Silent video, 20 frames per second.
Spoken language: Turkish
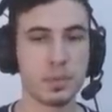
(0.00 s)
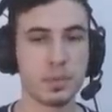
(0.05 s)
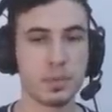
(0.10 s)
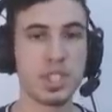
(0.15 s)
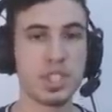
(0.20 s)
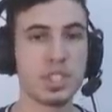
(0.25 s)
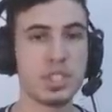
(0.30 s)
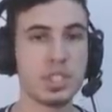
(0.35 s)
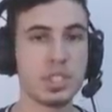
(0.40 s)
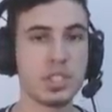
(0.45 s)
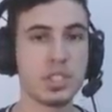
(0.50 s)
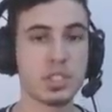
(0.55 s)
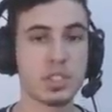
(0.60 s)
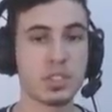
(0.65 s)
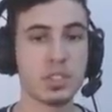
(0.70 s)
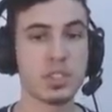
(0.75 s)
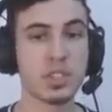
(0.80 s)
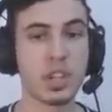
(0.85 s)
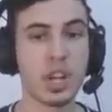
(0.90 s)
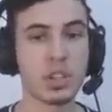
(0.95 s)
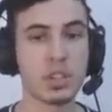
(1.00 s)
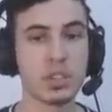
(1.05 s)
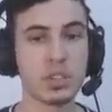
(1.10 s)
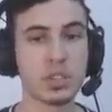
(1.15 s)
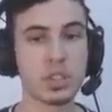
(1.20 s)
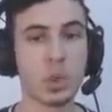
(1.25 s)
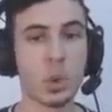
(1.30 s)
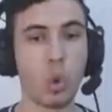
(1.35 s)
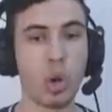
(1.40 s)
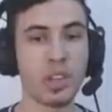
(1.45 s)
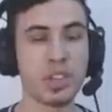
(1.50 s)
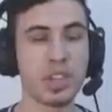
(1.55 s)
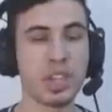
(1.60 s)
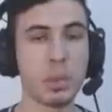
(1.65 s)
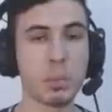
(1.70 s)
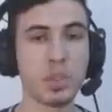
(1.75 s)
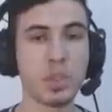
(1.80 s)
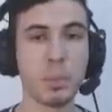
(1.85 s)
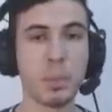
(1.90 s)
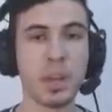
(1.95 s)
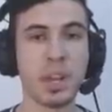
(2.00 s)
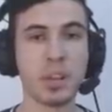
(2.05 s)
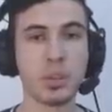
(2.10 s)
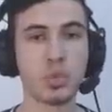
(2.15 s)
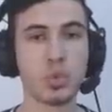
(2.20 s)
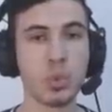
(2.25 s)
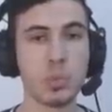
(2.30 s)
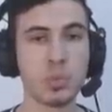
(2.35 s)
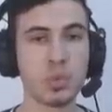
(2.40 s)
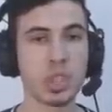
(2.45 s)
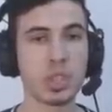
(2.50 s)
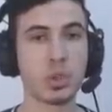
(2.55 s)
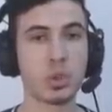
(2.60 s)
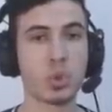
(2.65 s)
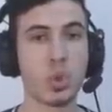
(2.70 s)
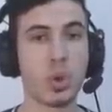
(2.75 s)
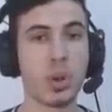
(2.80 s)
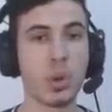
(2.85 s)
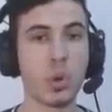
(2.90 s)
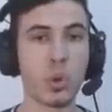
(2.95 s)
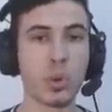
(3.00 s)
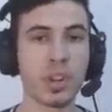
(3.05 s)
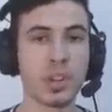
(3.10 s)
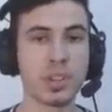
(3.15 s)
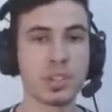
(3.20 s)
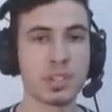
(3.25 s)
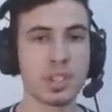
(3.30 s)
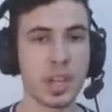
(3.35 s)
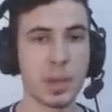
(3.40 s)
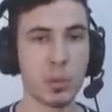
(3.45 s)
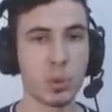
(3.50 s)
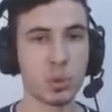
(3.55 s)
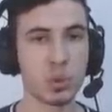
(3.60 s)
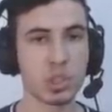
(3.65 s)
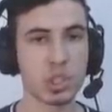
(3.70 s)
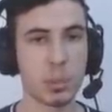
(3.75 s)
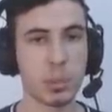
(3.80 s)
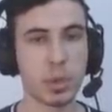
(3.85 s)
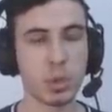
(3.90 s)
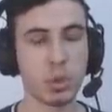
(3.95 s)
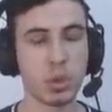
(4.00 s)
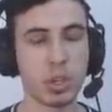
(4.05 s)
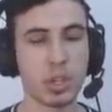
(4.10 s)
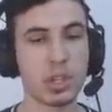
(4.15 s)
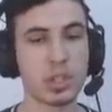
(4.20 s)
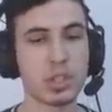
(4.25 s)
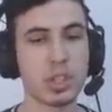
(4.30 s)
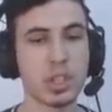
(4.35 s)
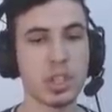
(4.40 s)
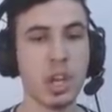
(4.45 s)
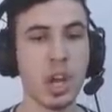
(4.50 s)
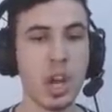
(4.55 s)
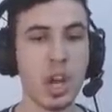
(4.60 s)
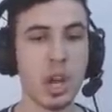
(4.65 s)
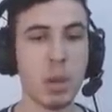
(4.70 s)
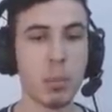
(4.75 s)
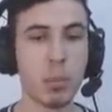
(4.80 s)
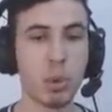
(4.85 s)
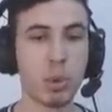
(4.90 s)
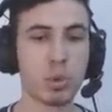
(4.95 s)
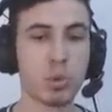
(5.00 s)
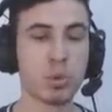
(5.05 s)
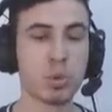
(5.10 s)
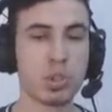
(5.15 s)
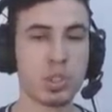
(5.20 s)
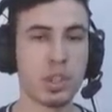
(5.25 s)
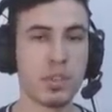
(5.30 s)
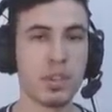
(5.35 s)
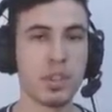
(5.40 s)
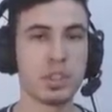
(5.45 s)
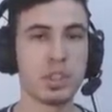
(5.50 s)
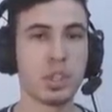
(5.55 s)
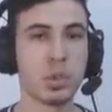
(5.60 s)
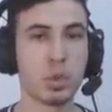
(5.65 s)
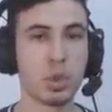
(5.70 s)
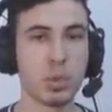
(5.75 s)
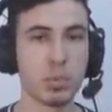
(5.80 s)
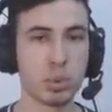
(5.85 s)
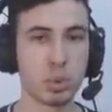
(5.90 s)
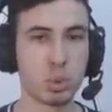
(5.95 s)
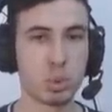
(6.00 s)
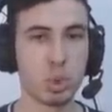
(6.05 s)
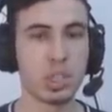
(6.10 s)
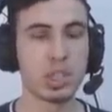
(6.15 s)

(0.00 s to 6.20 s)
O kişi sırtınıza aldığınızda o an yapılmayan tüm jeneratörler 16 saniye boyunca kapanıyor arkadaşlar. Perkünüzün seviyesine göre bu